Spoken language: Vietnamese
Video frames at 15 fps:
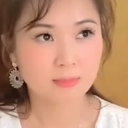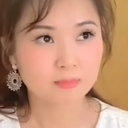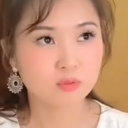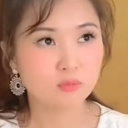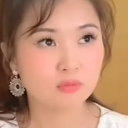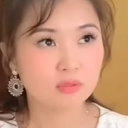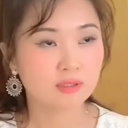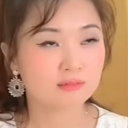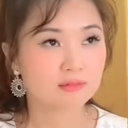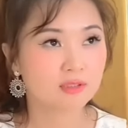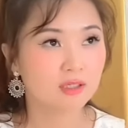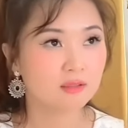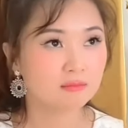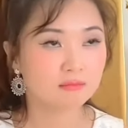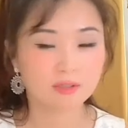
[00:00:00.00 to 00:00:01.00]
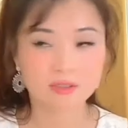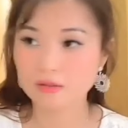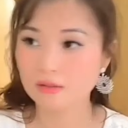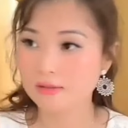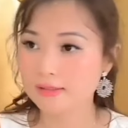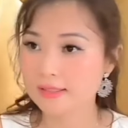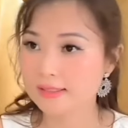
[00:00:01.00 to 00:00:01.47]
vào nào mình thích và nó có giá
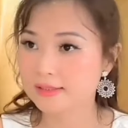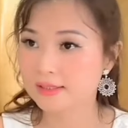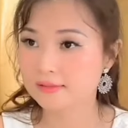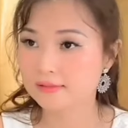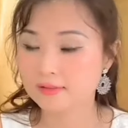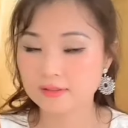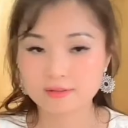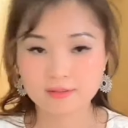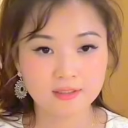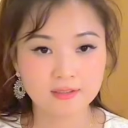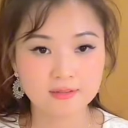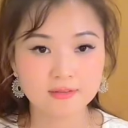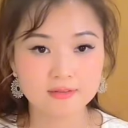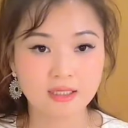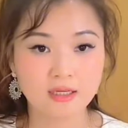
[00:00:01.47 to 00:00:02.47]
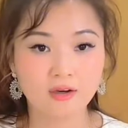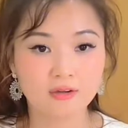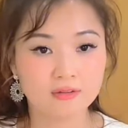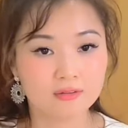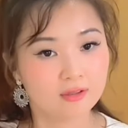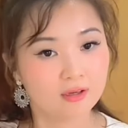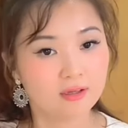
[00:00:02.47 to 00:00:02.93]
trị nó lợi ích cho xã hội
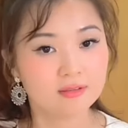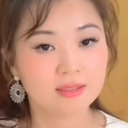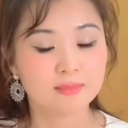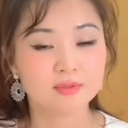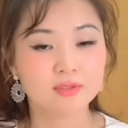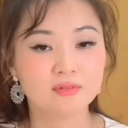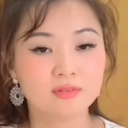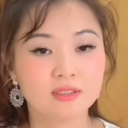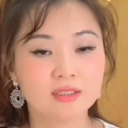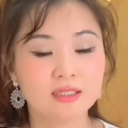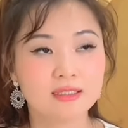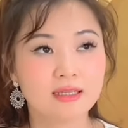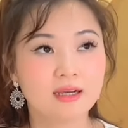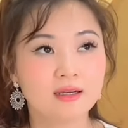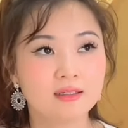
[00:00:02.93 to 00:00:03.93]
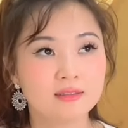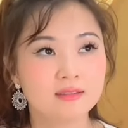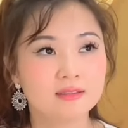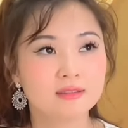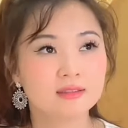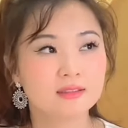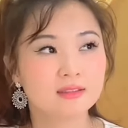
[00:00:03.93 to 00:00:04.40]
nó tập trung vào những cái đó
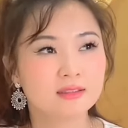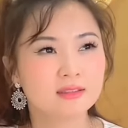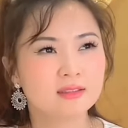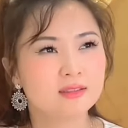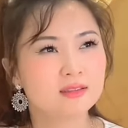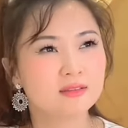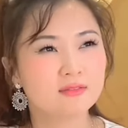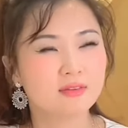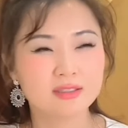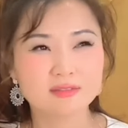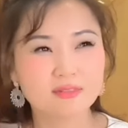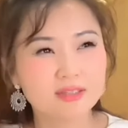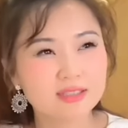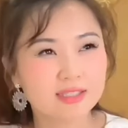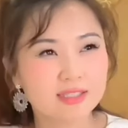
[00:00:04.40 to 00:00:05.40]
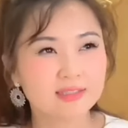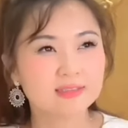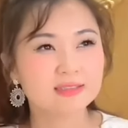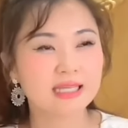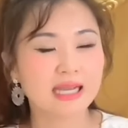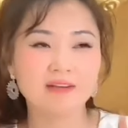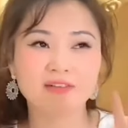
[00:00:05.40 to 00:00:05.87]
phải phải thiện xảo
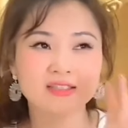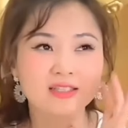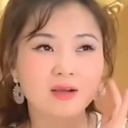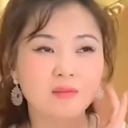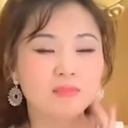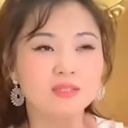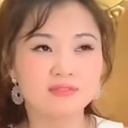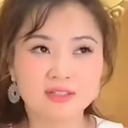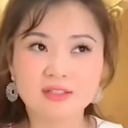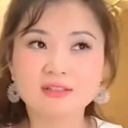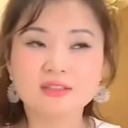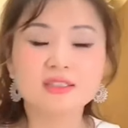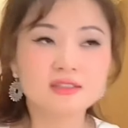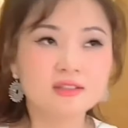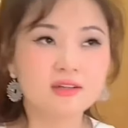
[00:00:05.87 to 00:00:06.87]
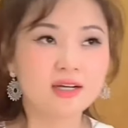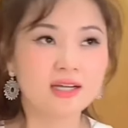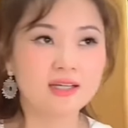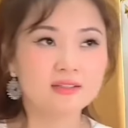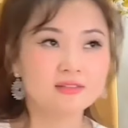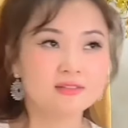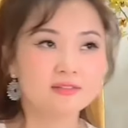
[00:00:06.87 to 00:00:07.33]
phải thông minh phải có trí tuệ
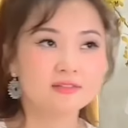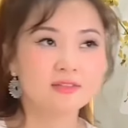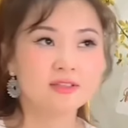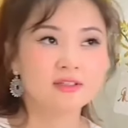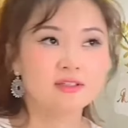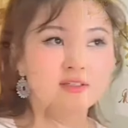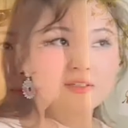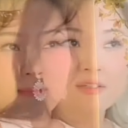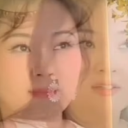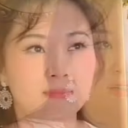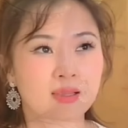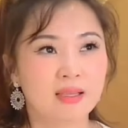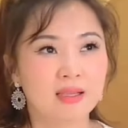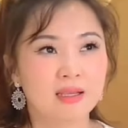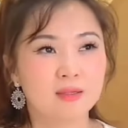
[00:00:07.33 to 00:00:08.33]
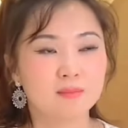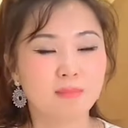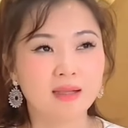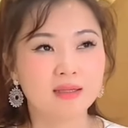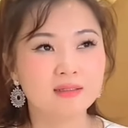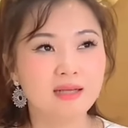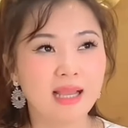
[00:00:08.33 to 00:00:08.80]
ừ. bạn cứ
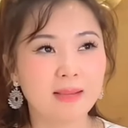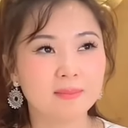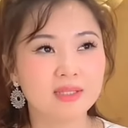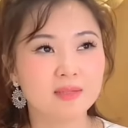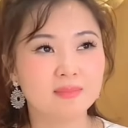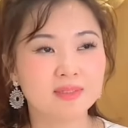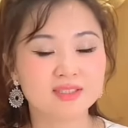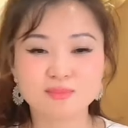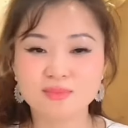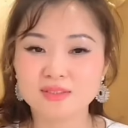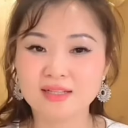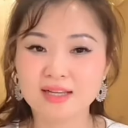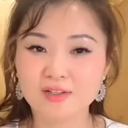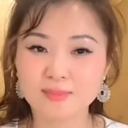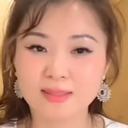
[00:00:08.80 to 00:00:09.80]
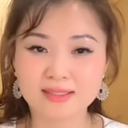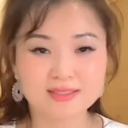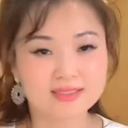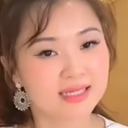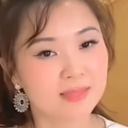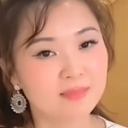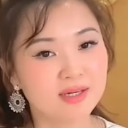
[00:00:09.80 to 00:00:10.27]
làm cái gì mà trong tương lai của bạn nó sẽ cảm
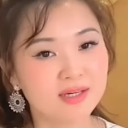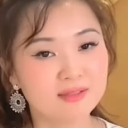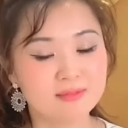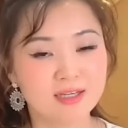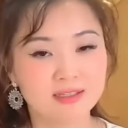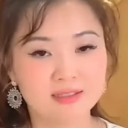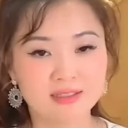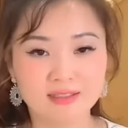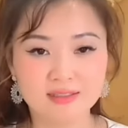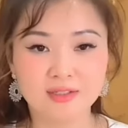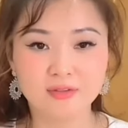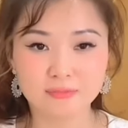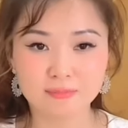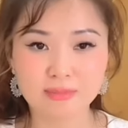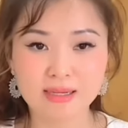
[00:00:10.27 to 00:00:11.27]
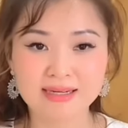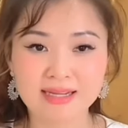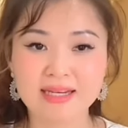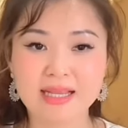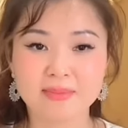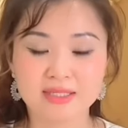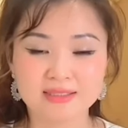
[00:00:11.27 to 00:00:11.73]
ơn về cái điều bạn đang làm hiện
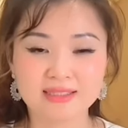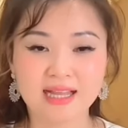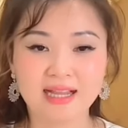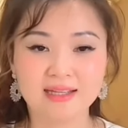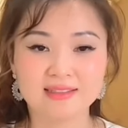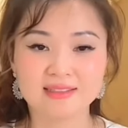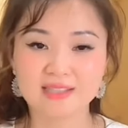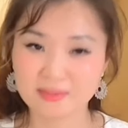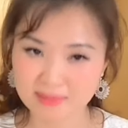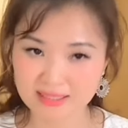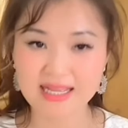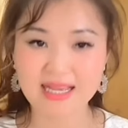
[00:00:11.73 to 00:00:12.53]
tại thì bạn làm